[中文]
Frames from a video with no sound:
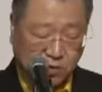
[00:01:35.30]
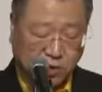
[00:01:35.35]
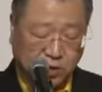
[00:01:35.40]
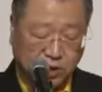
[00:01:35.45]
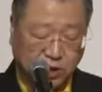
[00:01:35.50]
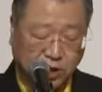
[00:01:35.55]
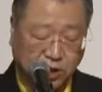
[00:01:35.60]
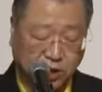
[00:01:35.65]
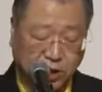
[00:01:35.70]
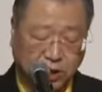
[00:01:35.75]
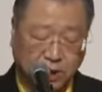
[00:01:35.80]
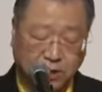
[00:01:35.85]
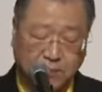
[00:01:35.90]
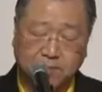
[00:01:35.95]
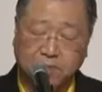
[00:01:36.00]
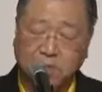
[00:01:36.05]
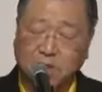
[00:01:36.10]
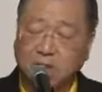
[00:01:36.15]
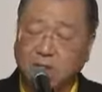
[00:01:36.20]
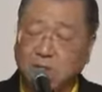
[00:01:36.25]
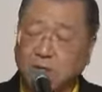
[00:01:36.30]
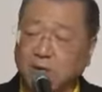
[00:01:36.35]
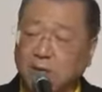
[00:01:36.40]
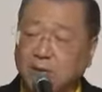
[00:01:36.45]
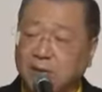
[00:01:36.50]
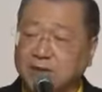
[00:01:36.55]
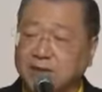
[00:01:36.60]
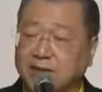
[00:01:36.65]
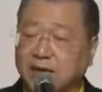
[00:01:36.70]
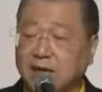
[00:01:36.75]
所以，
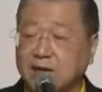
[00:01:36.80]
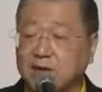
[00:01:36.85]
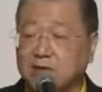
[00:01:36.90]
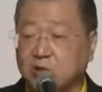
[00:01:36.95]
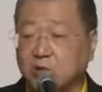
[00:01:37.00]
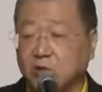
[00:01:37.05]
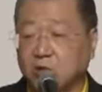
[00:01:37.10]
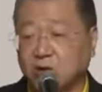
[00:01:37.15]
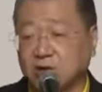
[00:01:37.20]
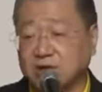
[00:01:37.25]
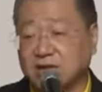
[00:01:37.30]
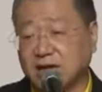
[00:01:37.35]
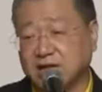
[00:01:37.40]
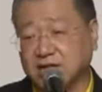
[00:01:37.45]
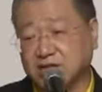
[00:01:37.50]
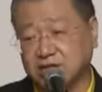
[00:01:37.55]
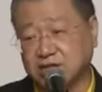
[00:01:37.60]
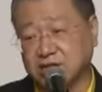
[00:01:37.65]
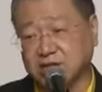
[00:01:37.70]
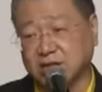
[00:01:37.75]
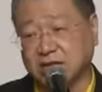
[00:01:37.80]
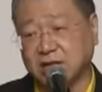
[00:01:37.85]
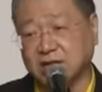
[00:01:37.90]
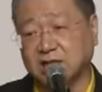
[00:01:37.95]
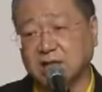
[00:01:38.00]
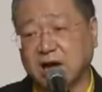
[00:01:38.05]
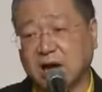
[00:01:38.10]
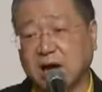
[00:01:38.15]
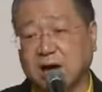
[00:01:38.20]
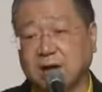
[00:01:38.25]
我们人活在世
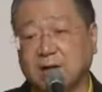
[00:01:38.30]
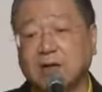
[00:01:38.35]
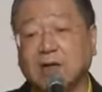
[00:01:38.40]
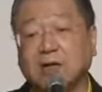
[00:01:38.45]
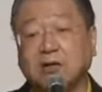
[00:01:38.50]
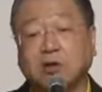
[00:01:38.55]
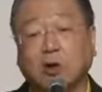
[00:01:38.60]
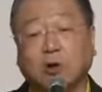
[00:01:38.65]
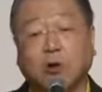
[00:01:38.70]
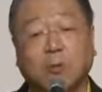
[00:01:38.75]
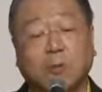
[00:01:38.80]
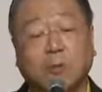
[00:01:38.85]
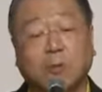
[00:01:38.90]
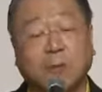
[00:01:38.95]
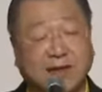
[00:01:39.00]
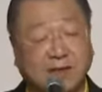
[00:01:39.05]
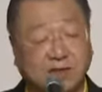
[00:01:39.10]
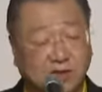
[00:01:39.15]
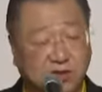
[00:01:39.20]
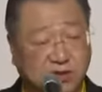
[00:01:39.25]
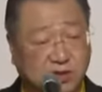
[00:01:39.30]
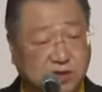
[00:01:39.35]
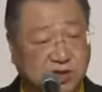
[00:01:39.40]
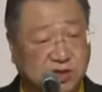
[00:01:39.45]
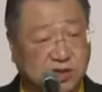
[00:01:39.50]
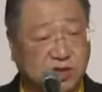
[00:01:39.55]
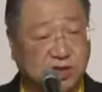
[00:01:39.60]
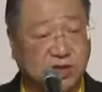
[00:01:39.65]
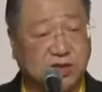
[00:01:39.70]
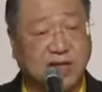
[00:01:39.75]
界上，都被自
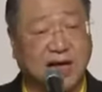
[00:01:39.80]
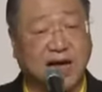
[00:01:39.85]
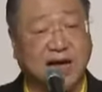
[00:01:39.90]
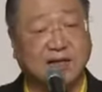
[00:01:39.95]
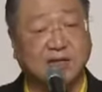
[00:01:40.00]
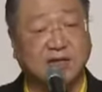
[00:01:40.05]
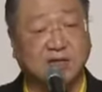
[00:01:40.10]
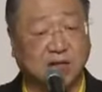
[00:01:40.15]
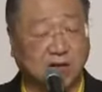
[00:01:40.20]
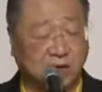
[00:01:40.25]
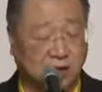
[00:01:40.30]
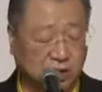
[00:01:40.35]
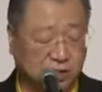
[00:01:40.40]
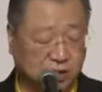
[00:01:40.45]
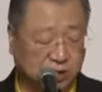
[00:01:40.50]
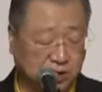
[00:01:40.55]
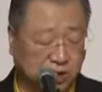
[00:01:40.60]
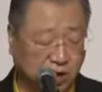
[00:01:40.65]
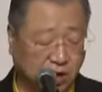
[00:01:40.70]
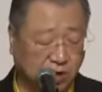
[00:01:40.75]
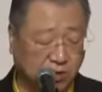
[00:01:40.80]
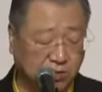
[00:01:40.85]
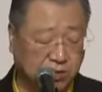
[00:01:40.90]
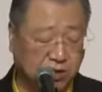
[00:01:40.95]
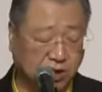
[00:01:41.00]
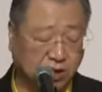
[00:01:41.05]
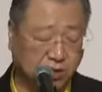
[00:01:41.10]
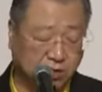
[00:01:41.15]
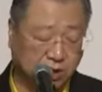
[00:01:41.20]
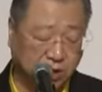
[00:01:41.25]
己眼前的小
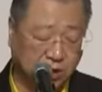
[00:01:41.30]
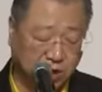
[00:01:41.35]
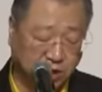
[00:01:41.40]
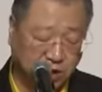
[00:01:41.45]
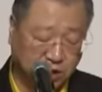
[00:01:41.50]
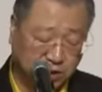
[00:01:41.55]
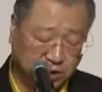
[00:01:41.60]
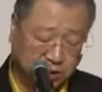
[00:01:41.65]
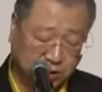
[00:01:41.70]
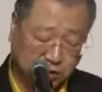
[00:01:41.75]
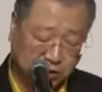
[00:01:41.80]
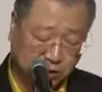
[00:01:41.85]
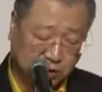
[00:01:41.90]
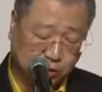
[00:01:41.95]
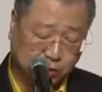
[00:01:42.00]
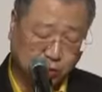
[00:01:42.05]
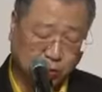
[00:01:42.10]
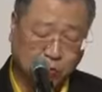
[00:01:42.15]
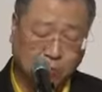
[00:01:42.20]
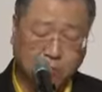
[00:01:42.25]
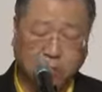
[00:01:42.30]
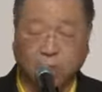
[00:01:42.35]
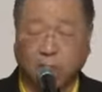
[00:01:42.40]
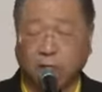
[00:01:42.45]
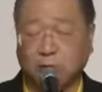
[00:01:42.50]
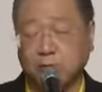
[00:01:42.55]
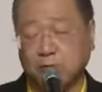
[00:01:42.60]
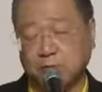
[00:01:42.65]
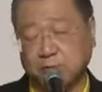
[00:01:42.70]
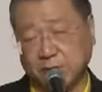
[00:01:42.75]
小的利益所
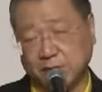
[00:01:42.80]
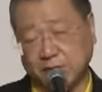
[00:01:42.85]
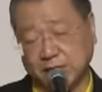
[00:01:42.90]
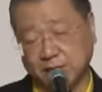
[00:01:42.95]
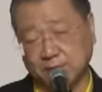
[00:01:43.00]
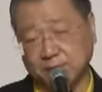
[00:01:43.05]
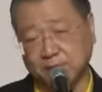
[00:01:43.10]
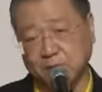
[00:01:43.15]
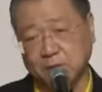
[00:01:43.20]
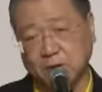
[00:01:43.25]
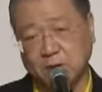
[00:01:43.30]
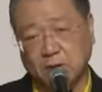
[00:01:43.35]
蒙蔽，